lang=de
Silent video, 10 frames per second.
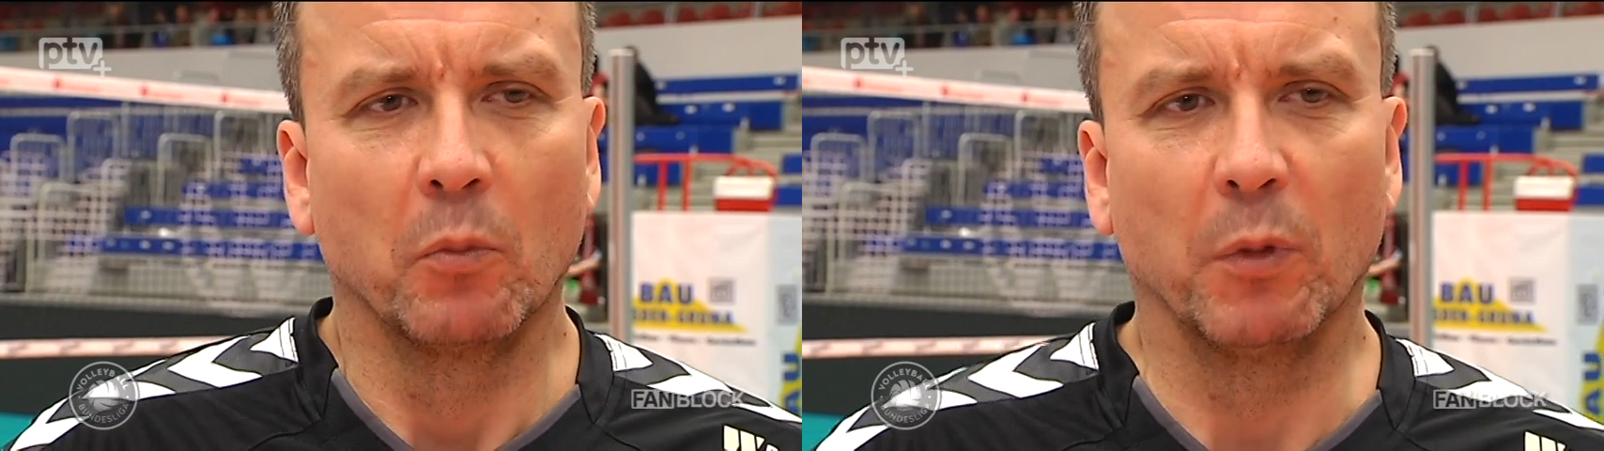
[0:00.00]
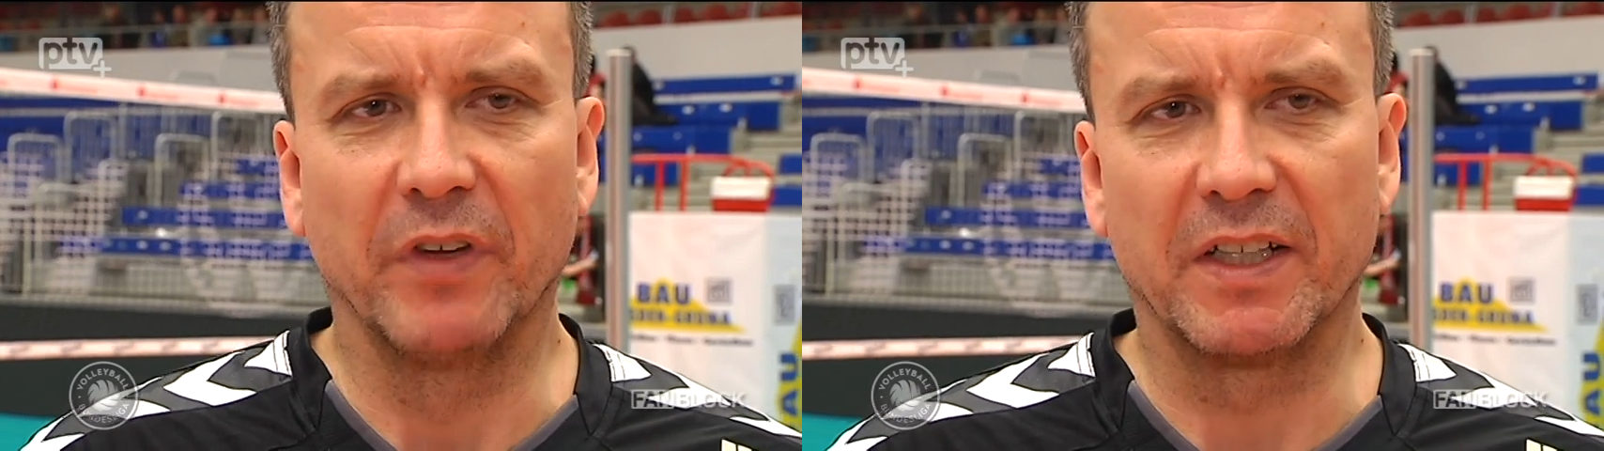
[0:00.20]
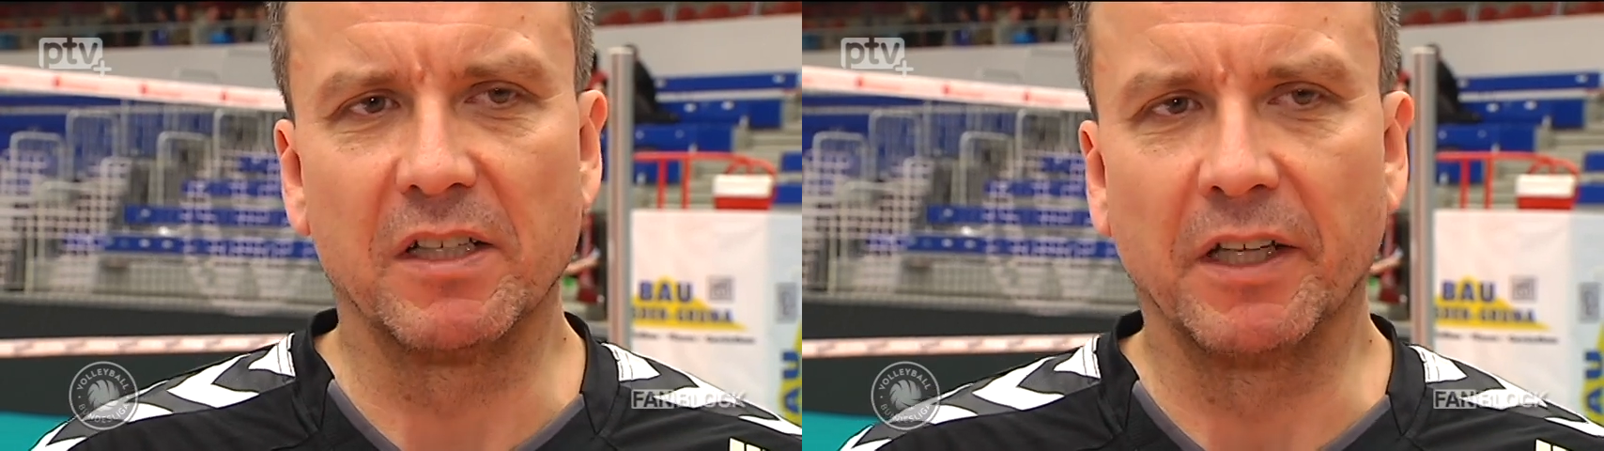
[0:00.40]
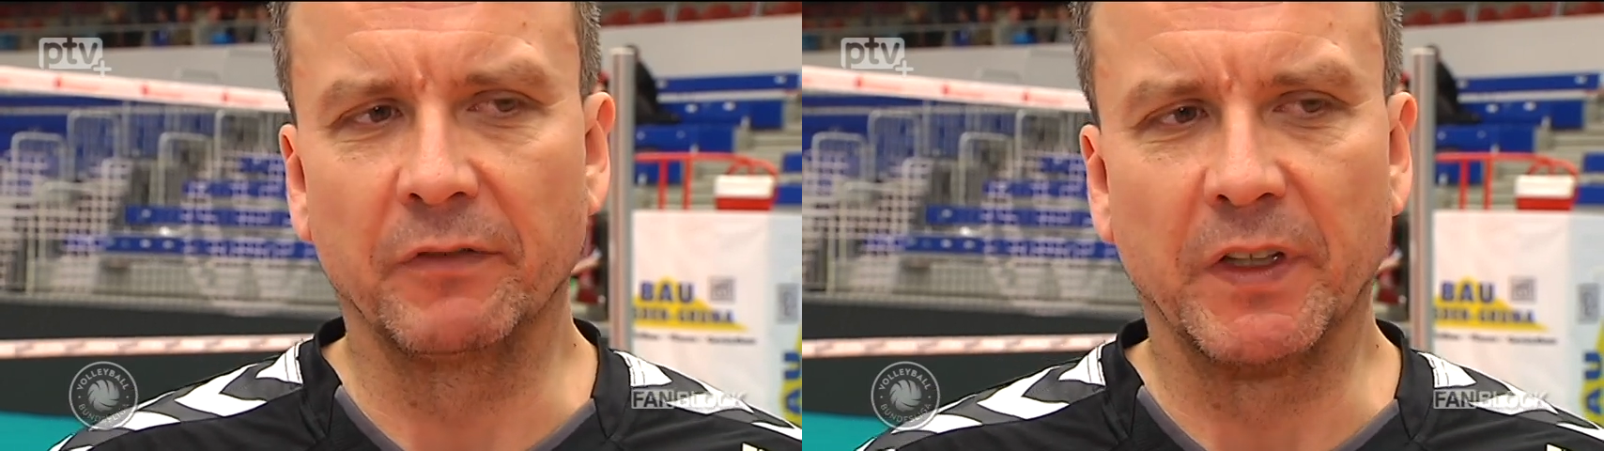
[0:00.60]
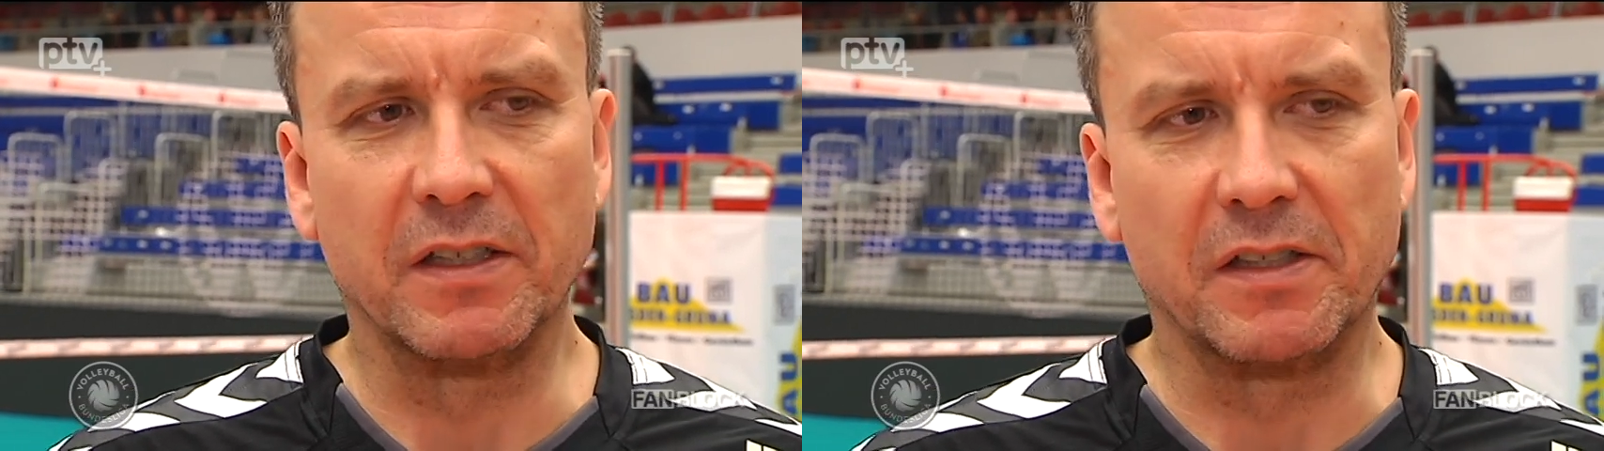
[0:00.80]
Man wechselt
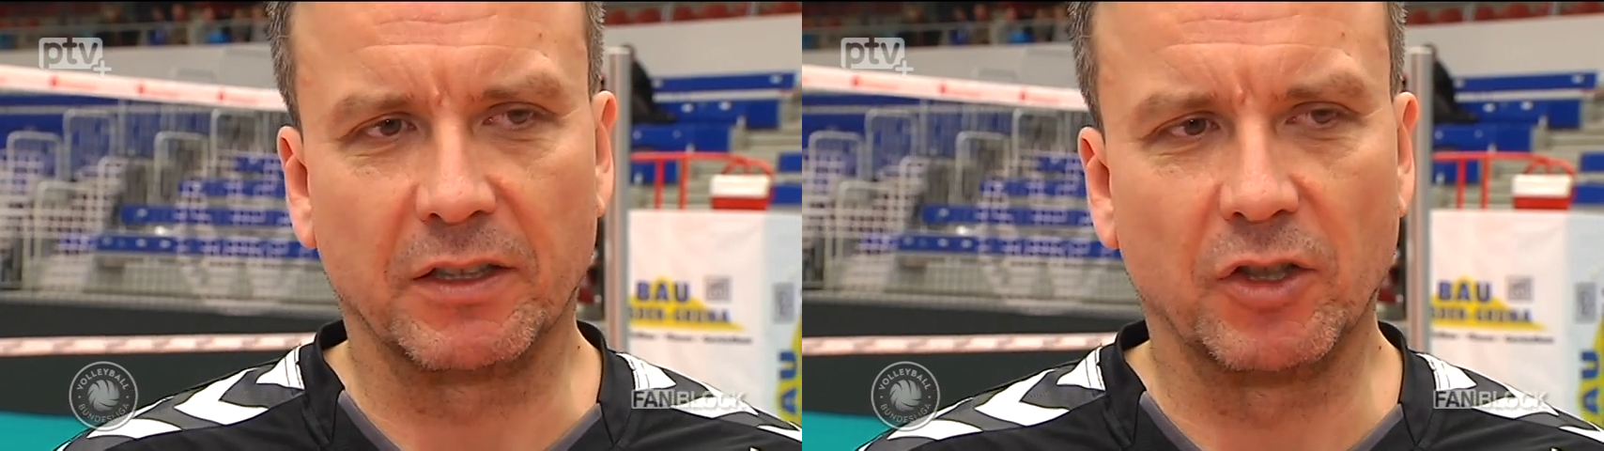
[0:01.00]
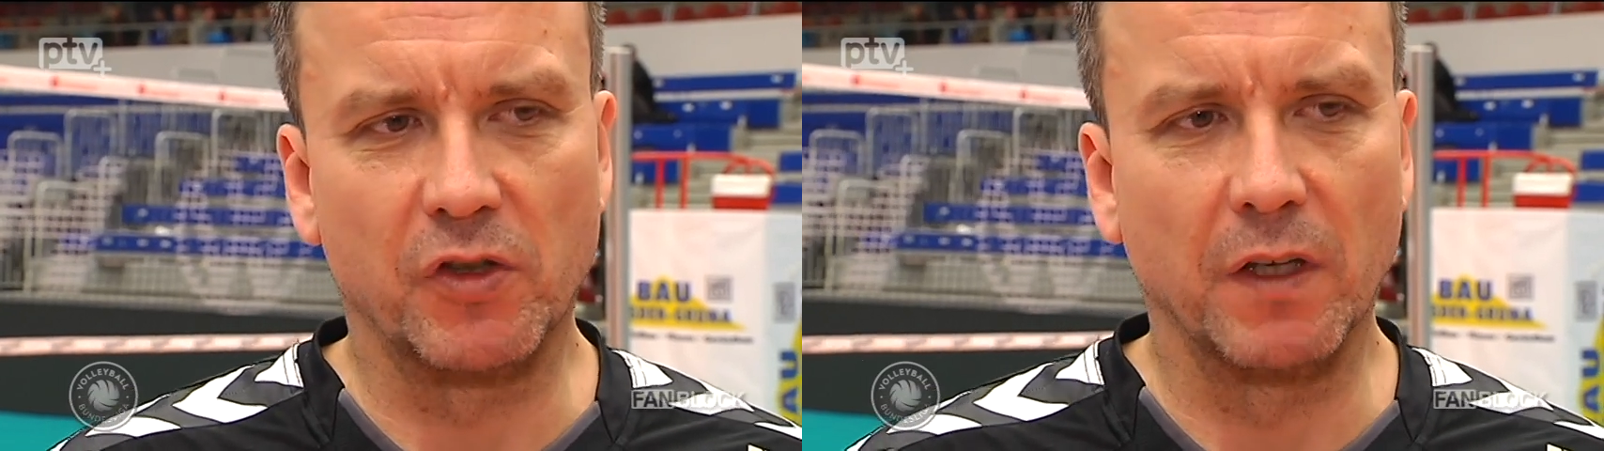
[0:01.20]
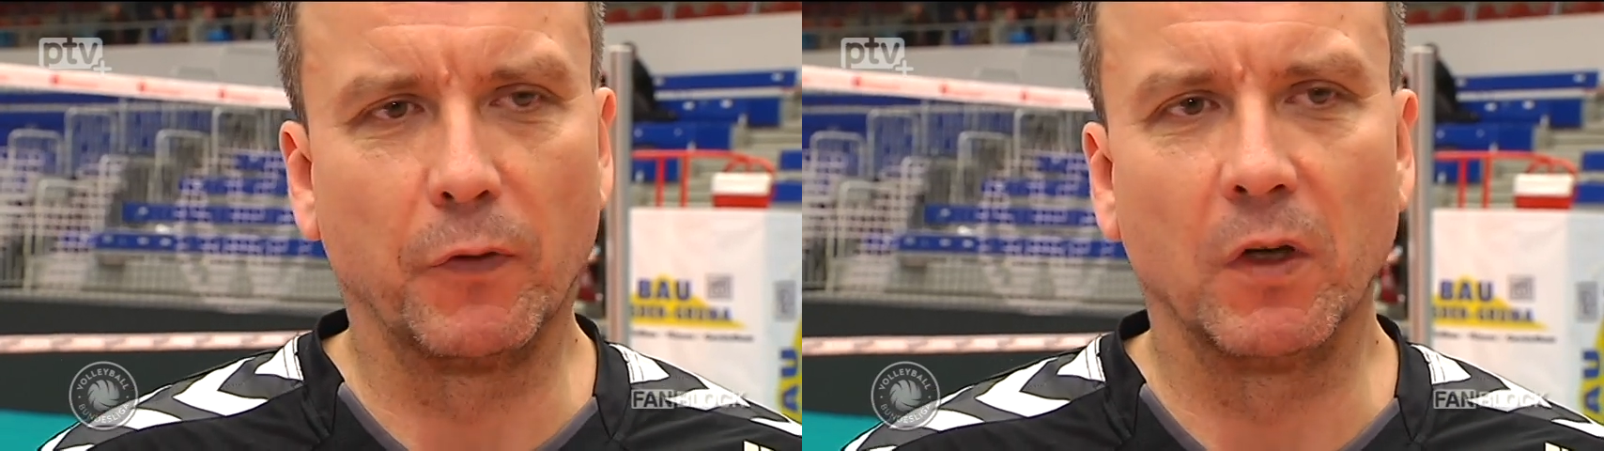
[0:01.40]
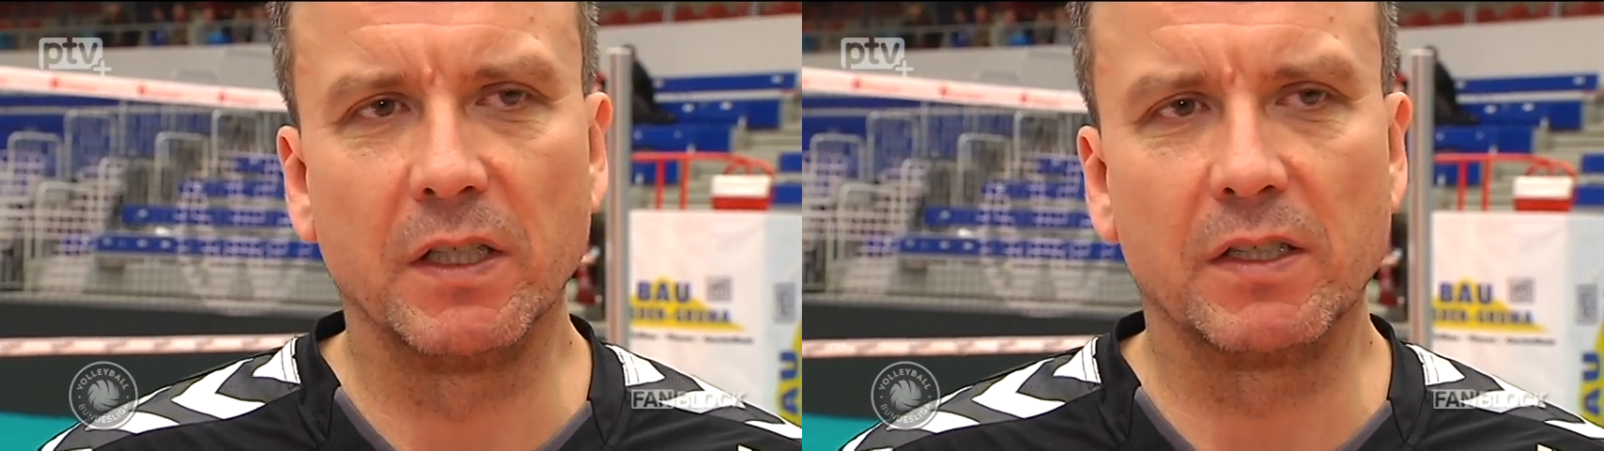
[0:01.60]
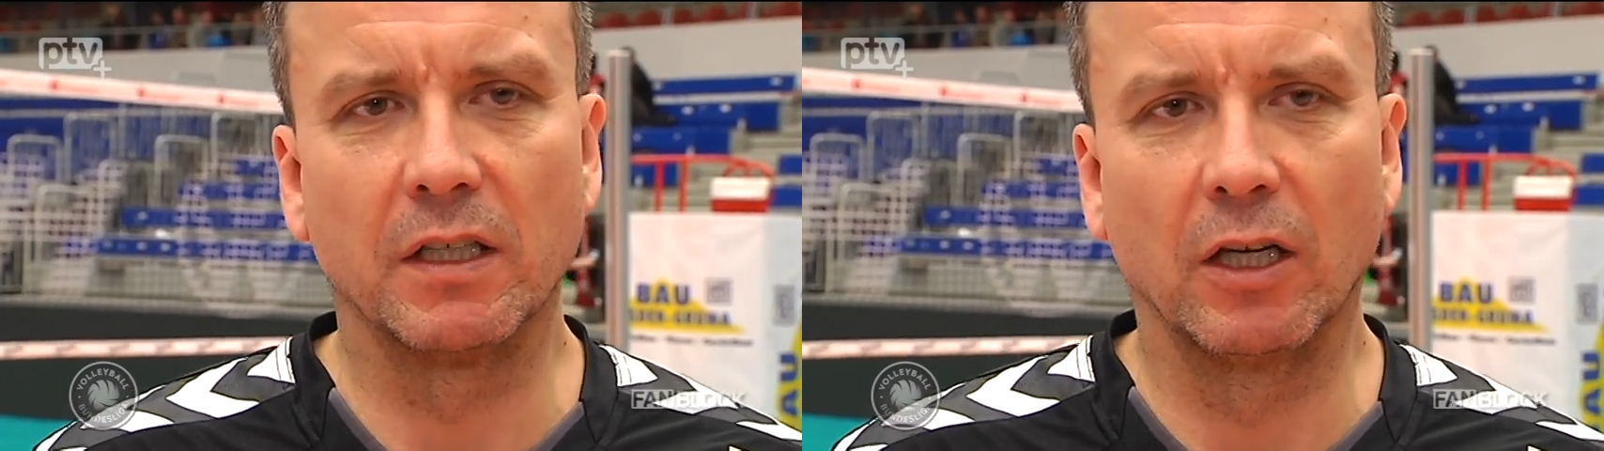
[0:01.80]
dann, wenn es taktisch sinnvoll
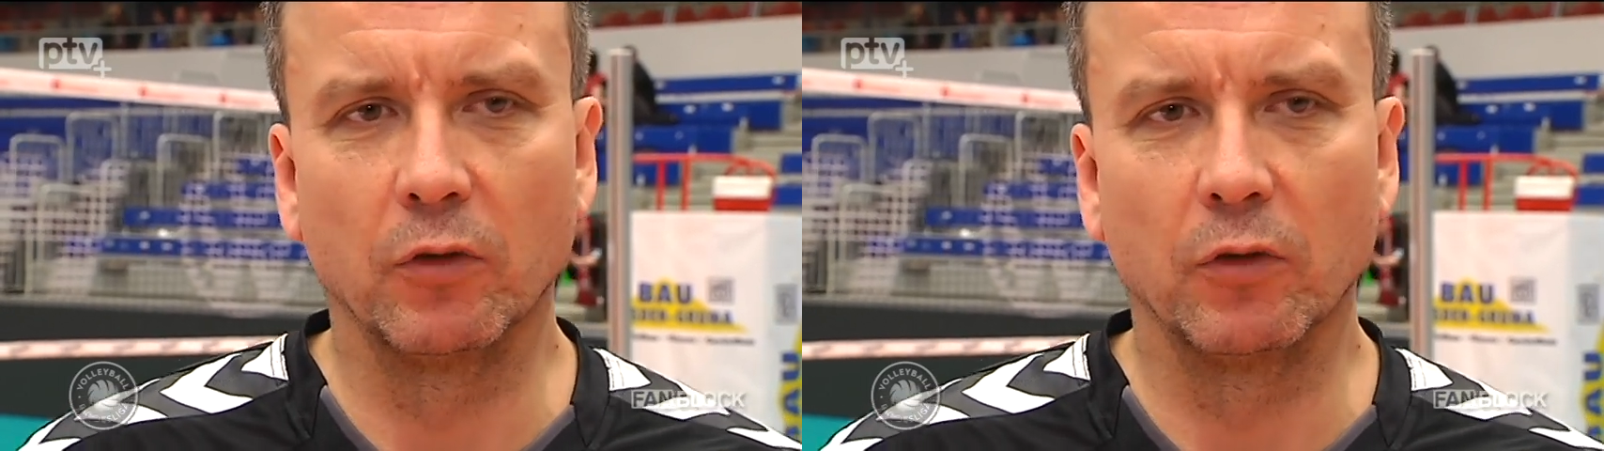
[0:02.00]
ist äh,